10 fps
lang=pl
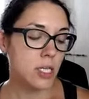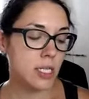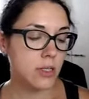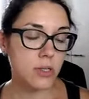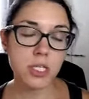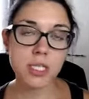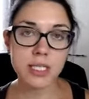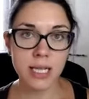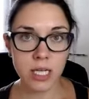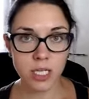Często też
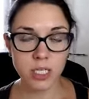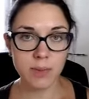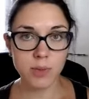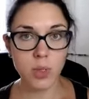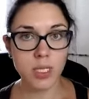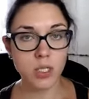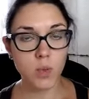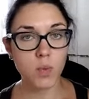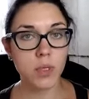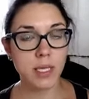się zdarza, że na przykład
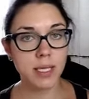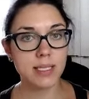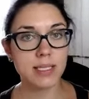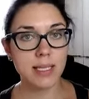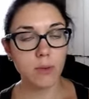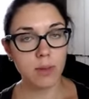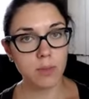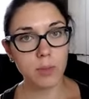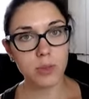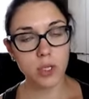siodło nie jest
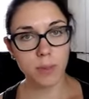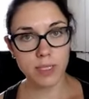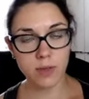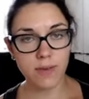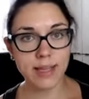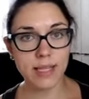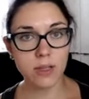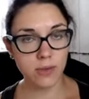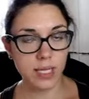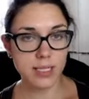całkiem dobrze
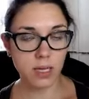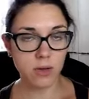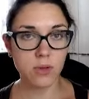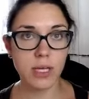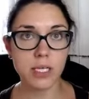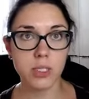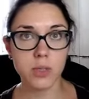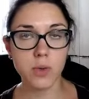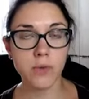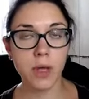dopasowane do nas jako do
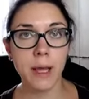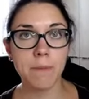jeźdźców